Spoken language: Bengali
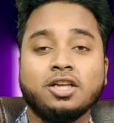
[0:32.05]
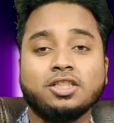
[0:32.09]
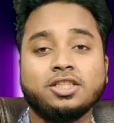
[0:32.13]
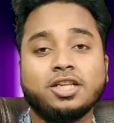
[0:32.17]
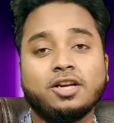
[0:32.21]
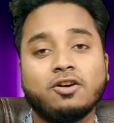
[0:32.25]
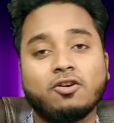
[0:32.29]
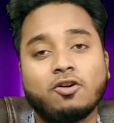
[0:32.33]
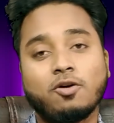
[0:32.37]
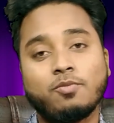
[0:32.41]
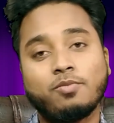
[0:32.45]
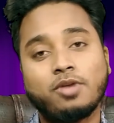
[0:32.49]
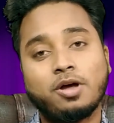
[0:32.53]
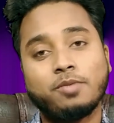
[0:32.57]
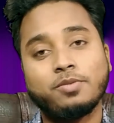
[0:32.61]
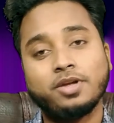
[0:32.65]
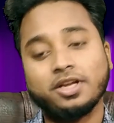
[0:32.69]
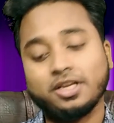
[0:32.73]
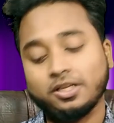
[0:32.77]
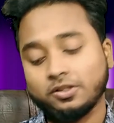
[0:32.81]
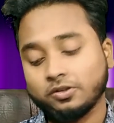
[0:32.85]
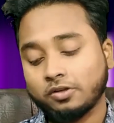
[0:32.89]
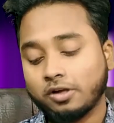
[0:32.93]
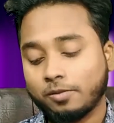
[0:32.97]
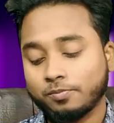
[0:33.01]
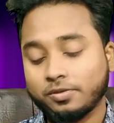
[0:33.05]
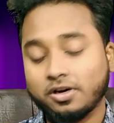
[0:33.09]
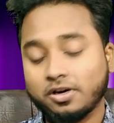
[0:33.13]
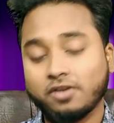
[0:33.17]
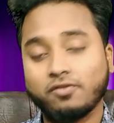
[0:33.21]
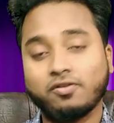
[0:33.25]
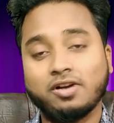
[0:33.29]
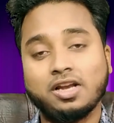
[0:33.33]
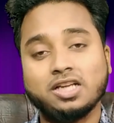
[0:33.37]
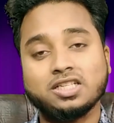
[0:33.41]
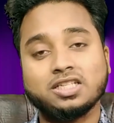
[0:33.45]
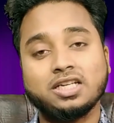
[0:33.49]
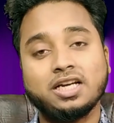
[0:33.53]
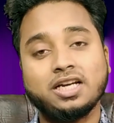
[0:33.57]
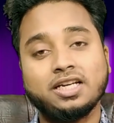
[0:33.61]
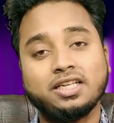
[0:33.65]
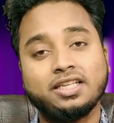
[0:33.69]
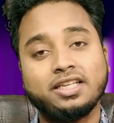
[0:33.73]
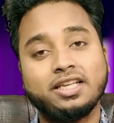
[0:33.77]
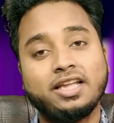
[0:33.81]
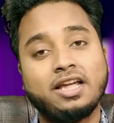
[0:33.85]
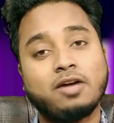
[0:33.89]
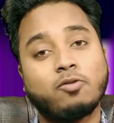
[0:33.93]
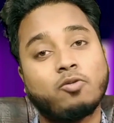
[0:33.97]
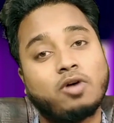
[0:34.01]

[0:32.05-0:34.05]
সেরকমভাবে কিন্তু আপনার ফ্ল্যাশ লাইট দিয়ে